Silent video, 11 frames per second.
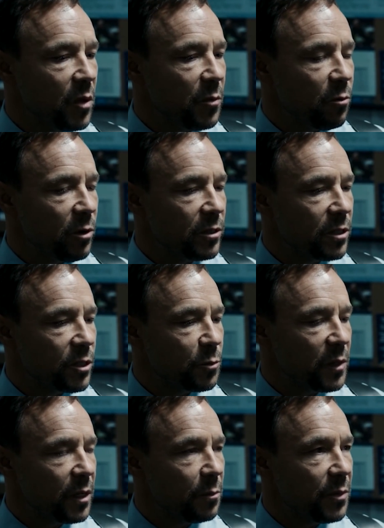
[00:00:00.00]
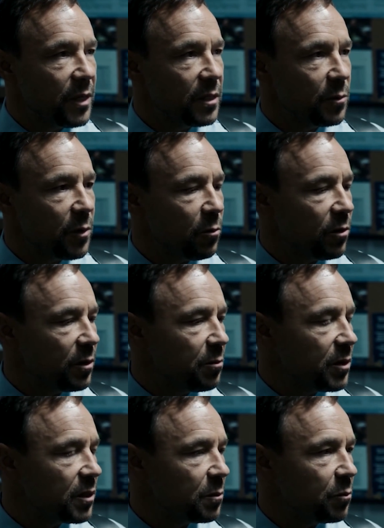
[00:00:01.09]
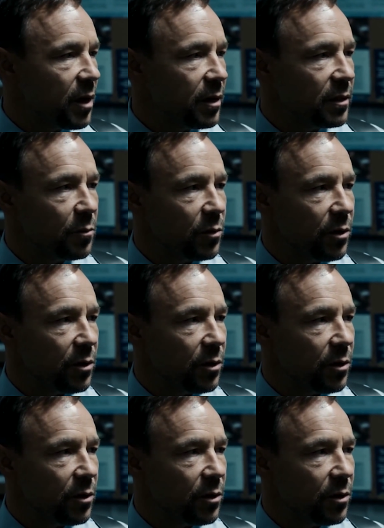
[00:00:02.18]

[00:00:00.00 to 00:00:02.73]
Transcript: und einem Polizisten. Auch die werden halb